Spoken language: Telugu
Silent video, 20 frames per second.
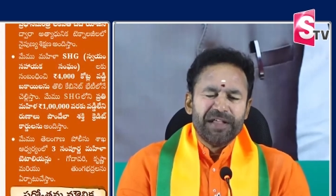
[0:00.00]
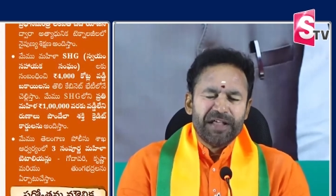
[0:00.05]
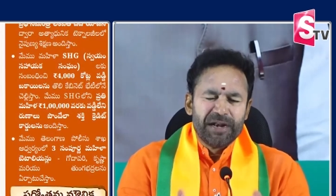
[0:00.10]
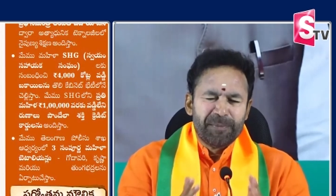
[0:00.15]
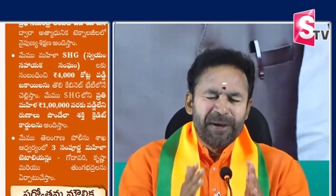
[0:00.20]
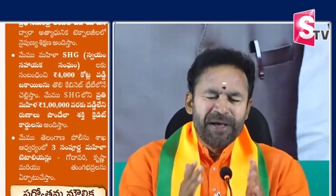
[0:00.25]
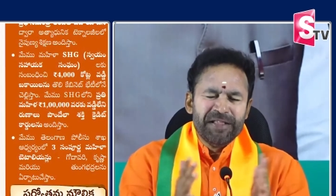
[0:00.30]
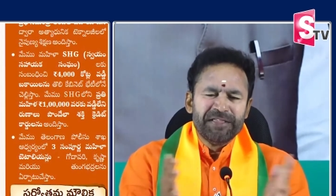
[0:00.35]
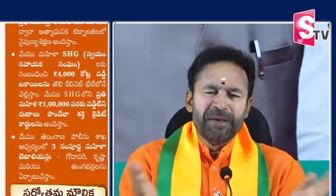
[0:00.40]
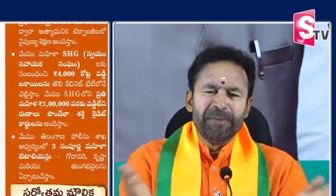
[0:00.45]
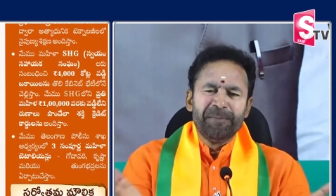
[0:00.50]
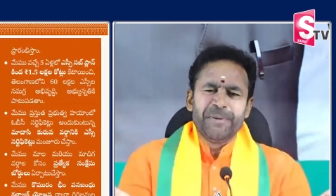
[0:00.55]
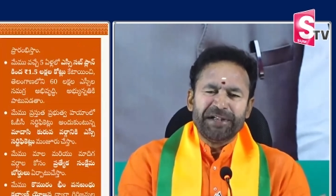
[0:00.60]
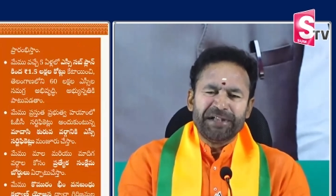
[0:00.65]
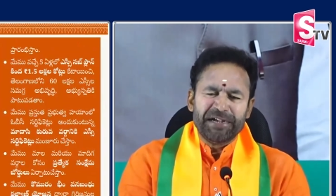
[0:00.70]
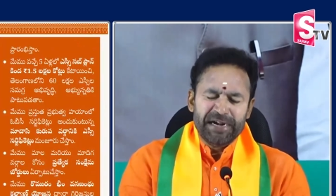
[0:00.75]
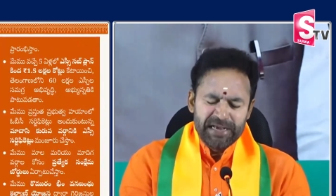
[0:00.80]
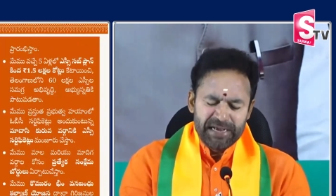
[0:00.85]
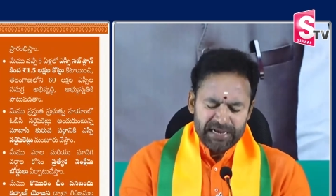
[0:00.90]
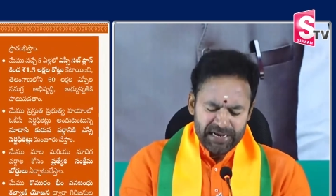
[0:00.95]
నిర్బంధం
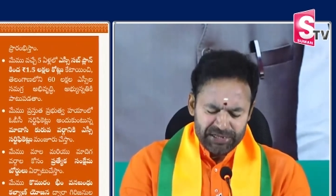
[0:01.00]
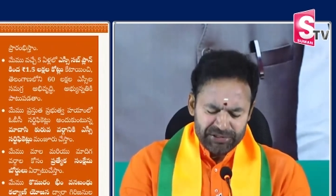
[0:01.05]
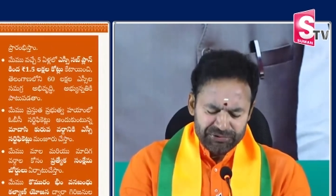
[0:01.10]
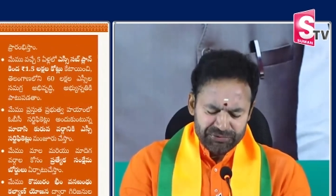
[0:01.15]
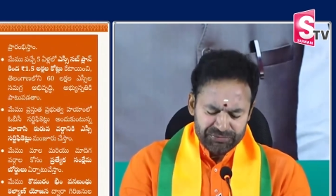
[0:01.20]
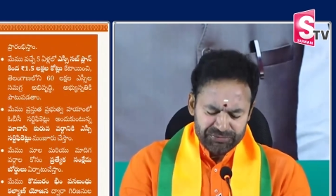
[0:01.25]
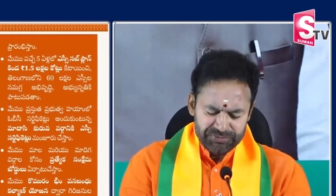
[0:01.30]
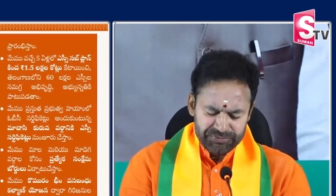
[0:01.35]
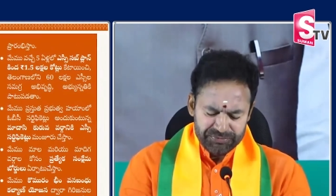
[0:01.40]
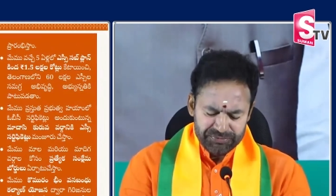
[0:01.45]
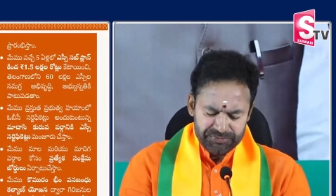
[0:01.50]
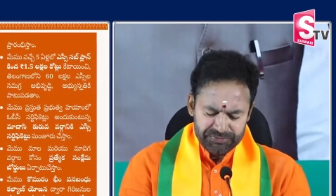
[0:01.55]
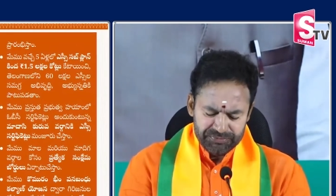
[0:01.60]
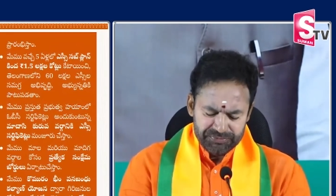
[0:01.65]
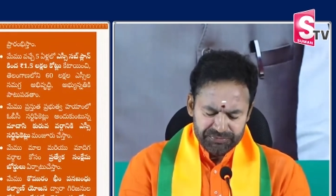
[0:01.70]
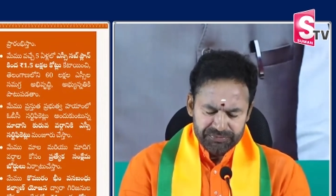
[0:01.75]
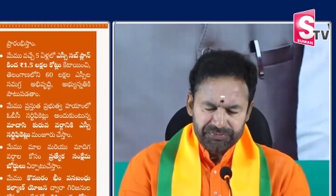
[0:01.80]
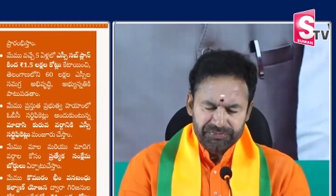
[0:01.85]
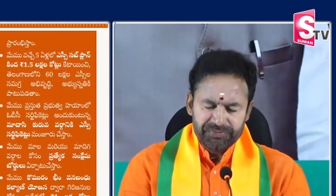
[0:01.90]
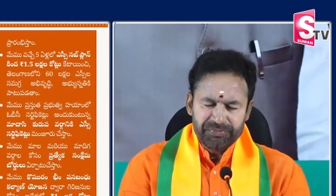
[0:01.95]
పెట్టడం కాదు
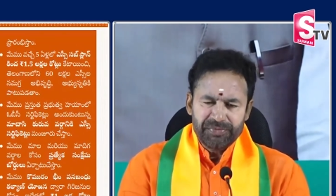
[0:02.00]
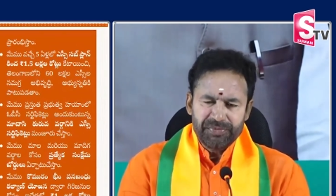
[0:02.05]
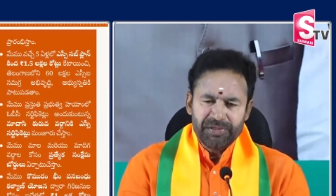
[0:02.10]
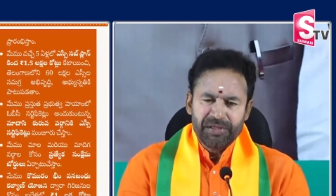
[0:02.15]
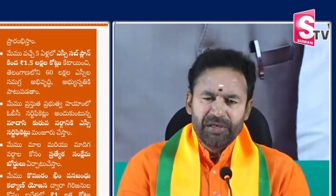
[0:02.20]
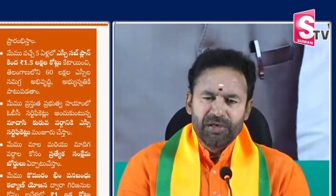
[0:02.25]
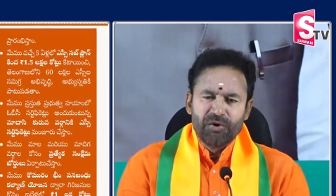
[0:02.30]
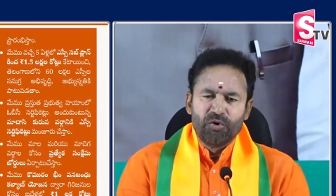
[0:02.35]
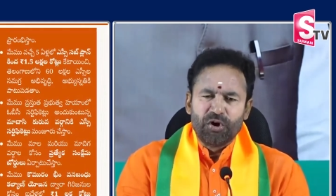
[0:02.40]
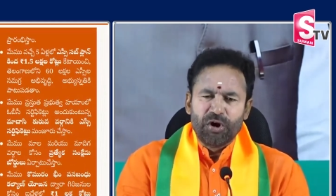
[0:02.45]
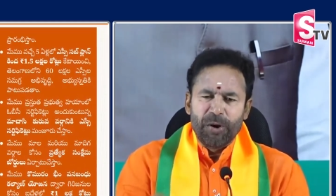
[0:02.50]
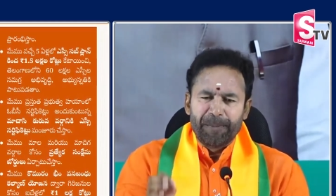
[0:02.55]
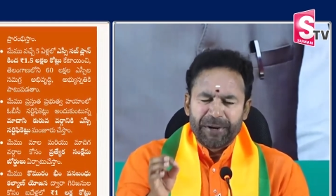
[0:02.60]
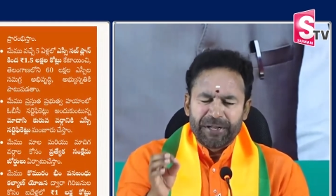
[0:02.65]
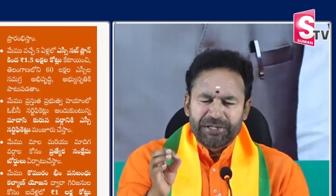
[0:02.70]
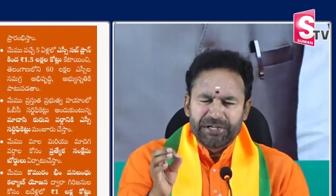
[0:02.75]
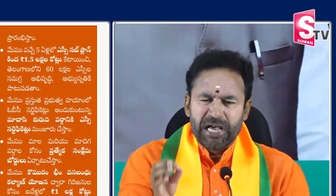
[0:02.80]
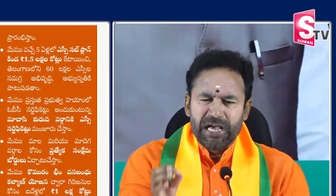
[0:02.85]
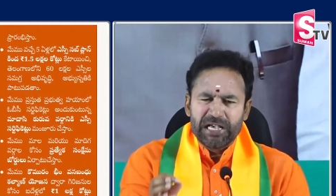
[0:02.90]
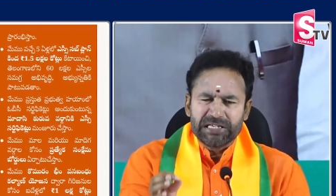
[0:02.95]
ఒక
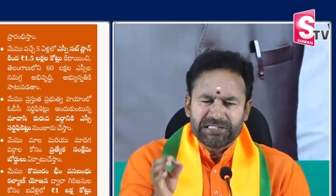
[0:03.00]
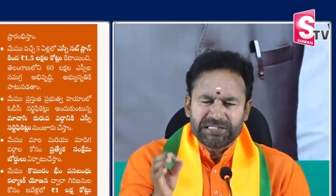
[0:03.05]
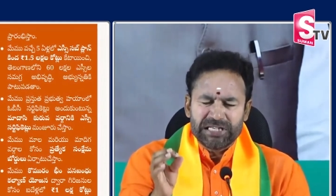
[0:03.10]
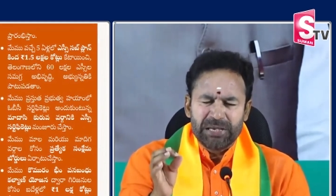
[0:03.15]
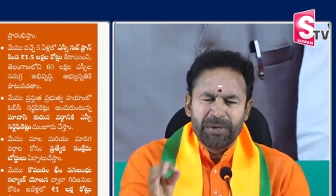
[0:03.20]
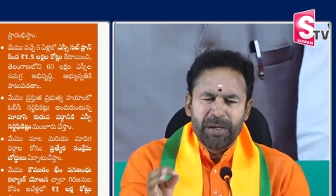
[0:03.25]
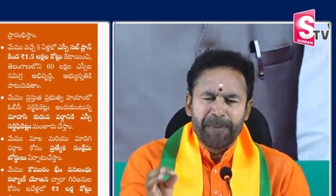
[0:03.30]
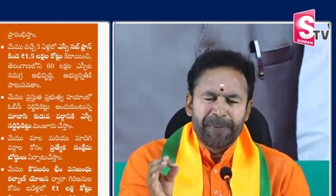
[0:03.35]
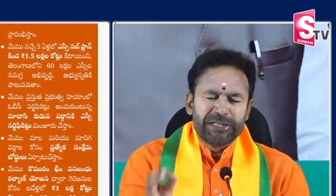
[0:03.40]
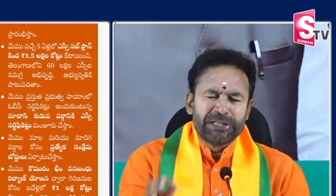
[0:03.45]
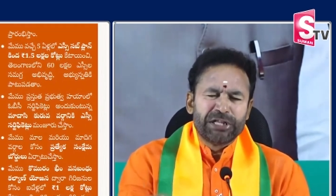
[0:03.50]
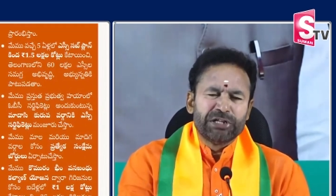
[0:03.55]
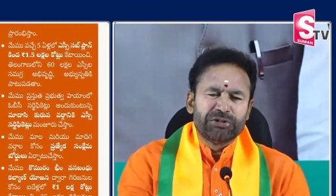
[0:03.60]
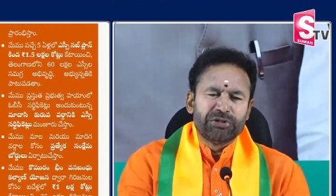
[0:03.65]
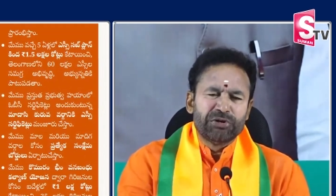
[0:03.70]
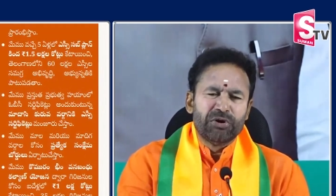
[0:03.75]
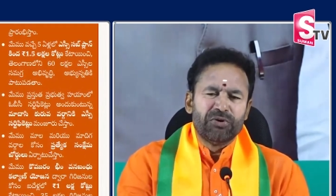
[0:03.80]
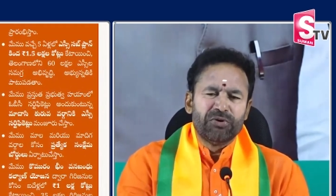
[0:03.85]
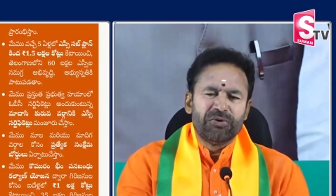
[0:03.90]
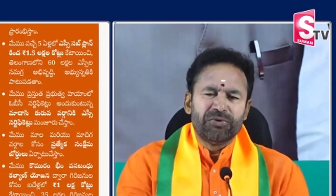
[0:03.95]
ప్రజాస్వామ్య
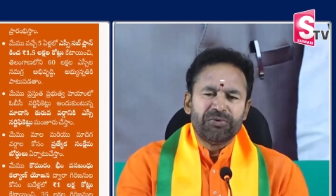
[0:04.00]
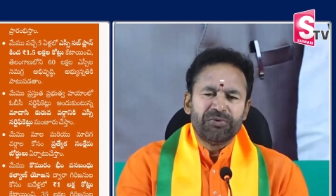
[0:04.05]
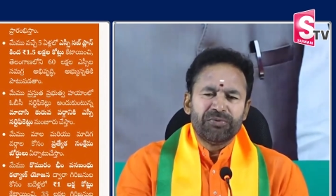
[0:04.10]
పద్ధతిలో